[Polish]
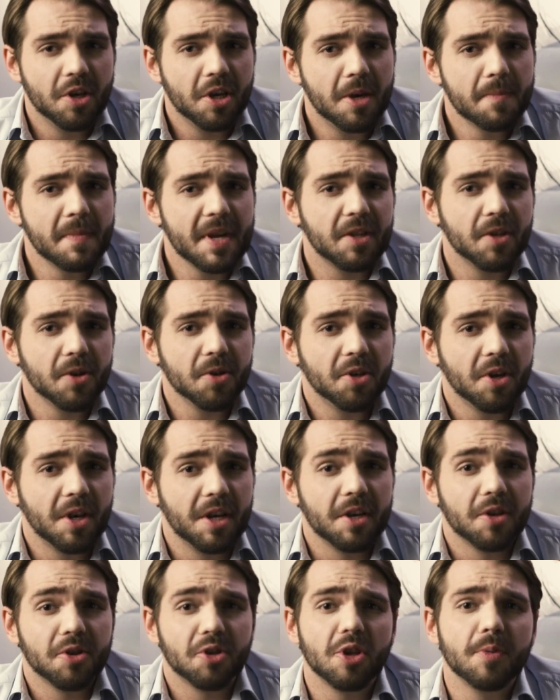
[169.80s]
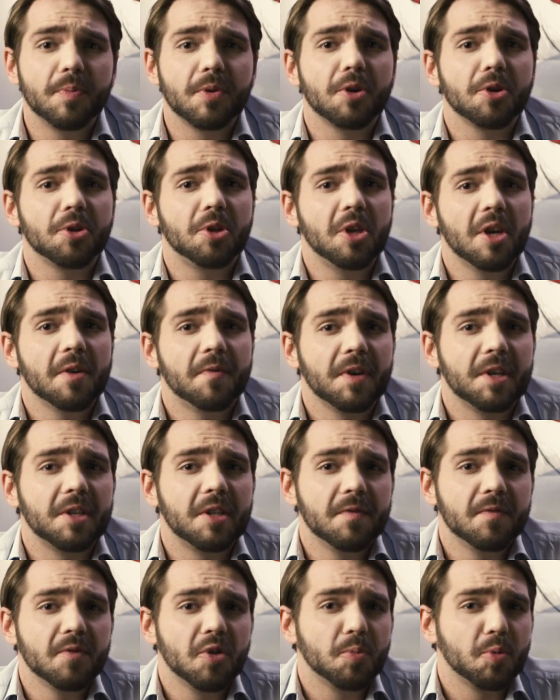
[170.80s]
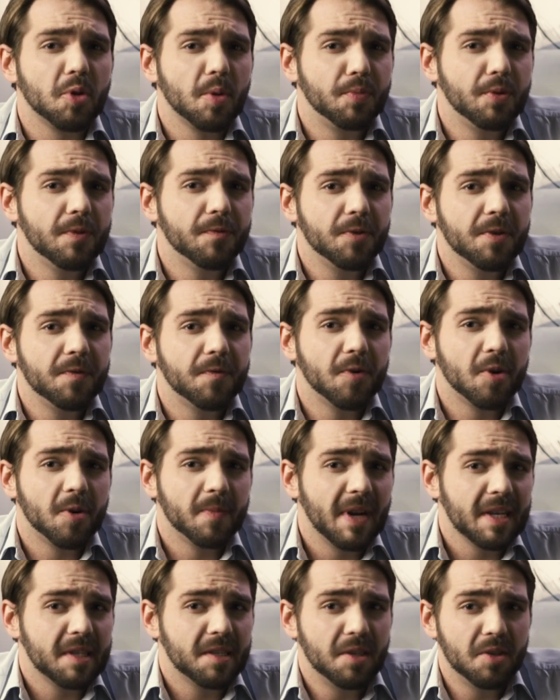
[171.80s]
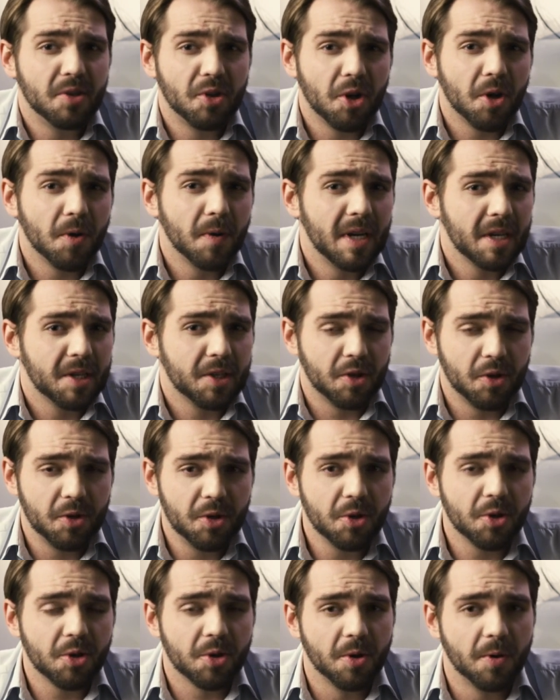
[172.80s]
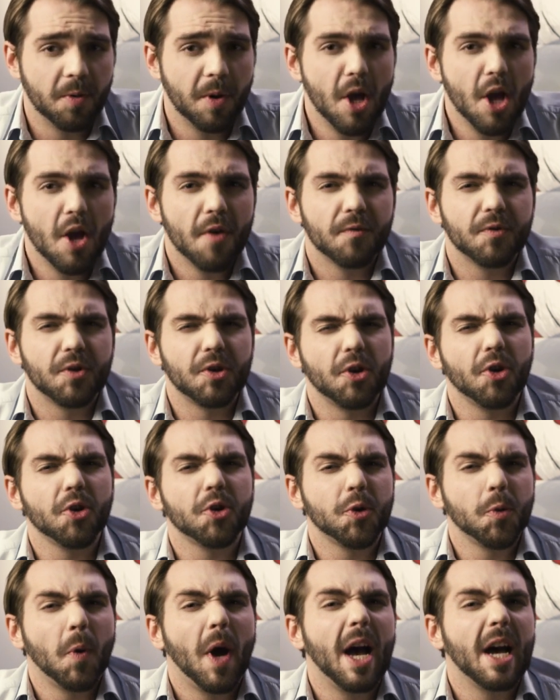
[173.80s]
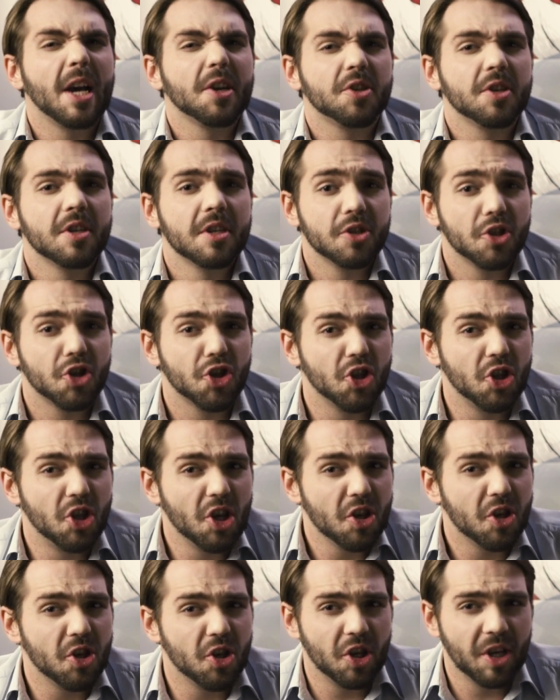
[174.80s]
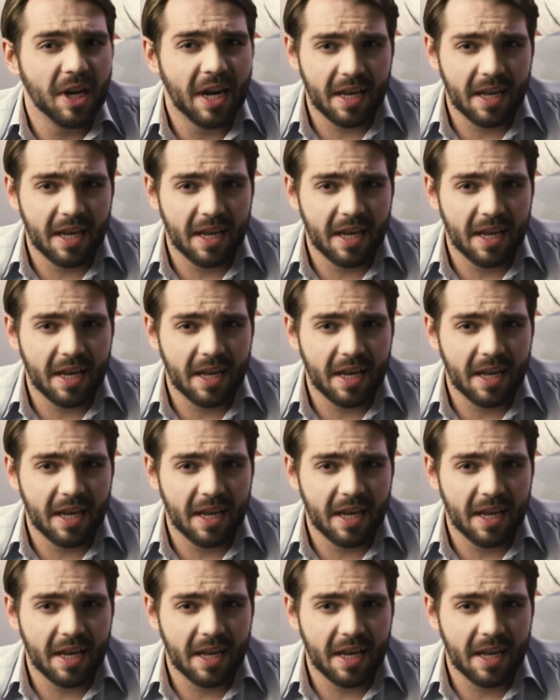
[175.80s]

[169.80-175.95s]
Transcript: Dzięki metodzie szybkość i efektywność przepływu informacji drogą elektroniczną wzrosła aż 30